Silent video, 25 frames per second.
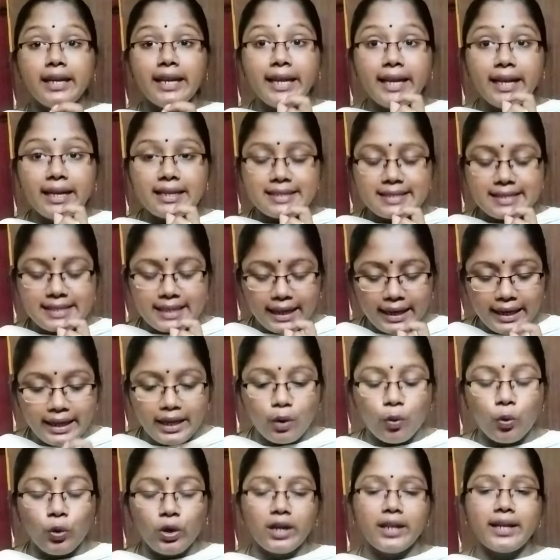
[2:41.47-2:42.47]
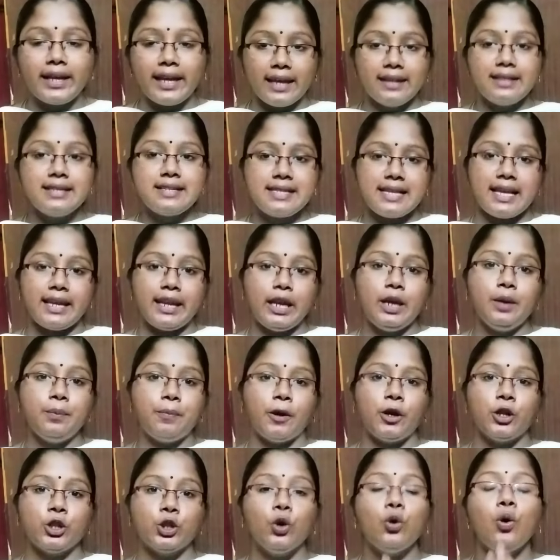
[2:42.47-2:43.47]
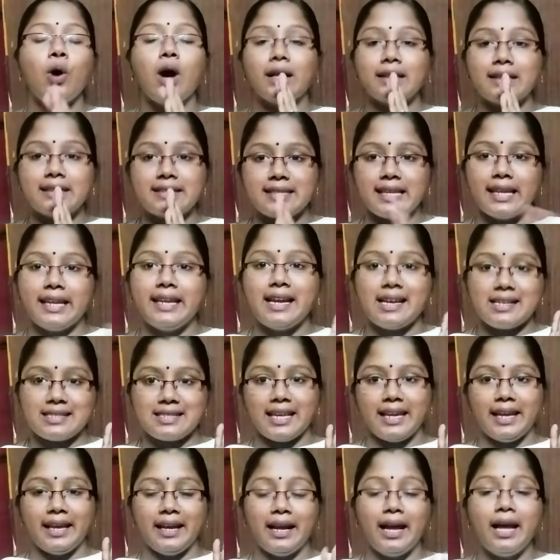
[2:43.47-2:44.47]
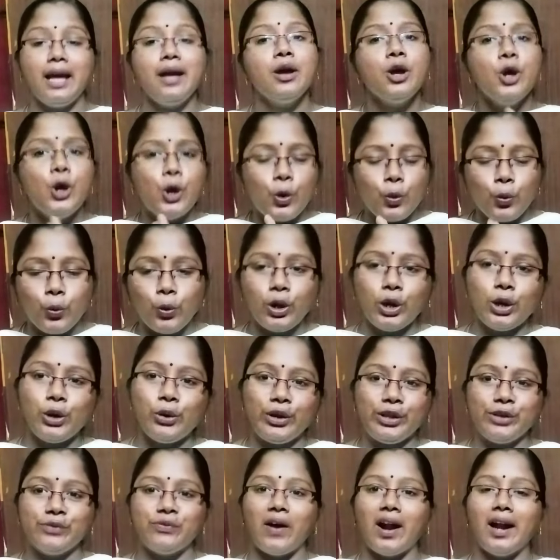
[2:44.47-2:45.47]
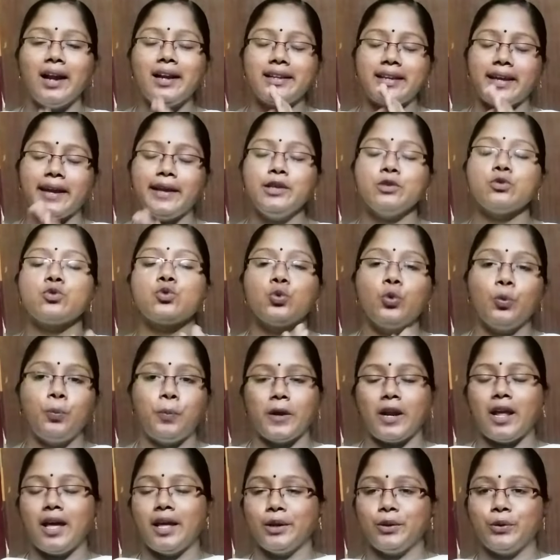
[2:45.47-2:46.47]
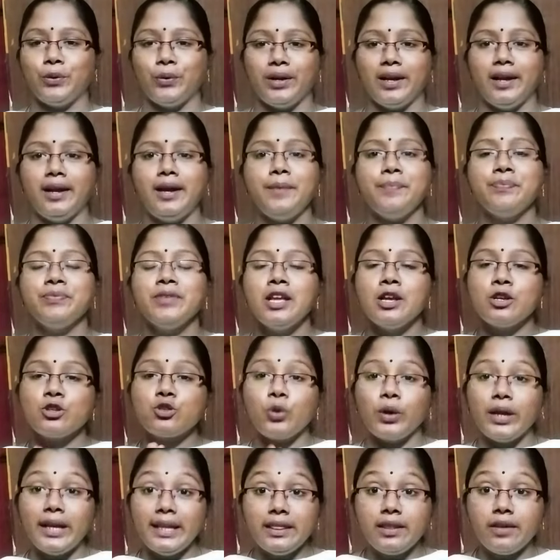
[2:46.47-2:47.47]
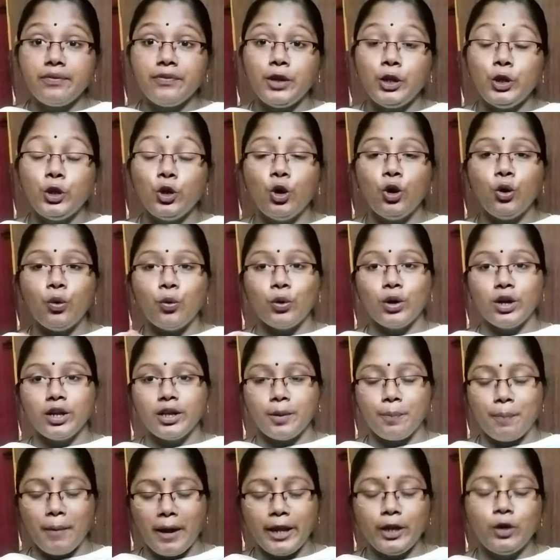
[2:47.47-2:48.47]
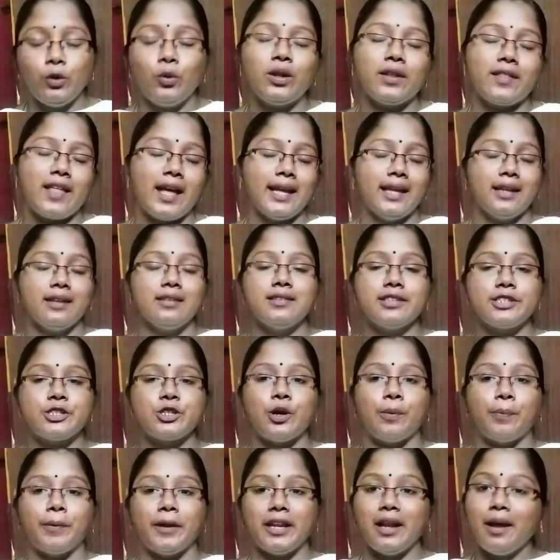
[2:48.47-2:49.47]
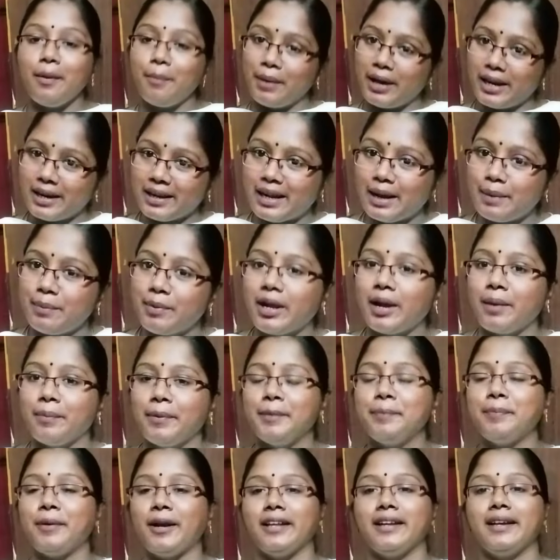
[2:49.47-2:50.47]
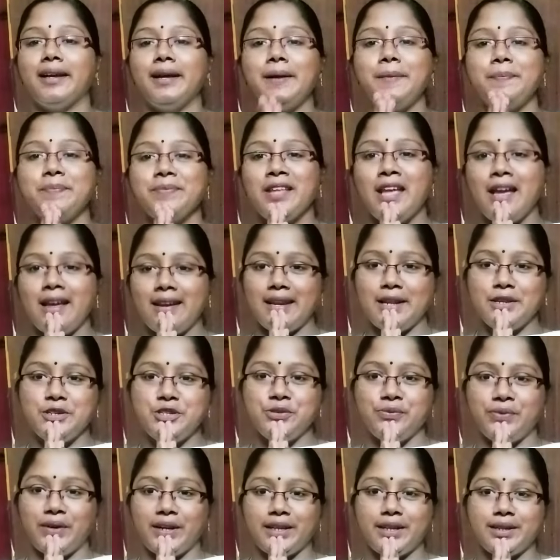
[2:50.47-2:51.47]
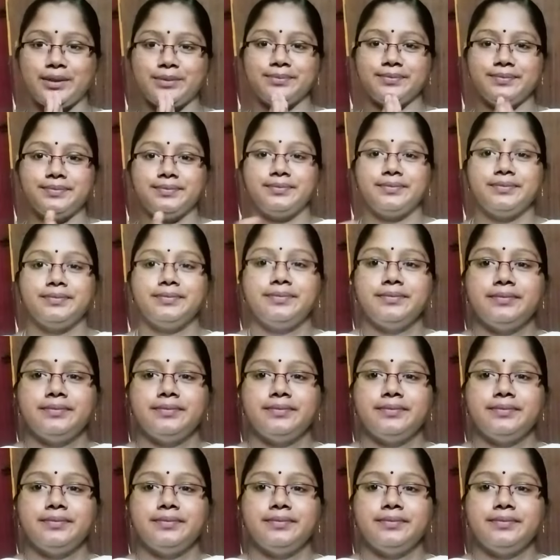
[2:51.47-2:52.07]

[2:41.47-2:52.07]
நீங்க சரி உங்களுக்கு எது சரின்னு படுதோ அது சரியா செய்யுங்க உங்களுடைய வாழ்க்கை சூப்பரா இருக்குங்க சோ இந்த வீடியோ உங்களுக்கு பயனுள்ளதா இருந்துச்சு அப்படின்னா மறக்காம கமெண்ட் பண்ணுங்க நன்றி வணக்கம்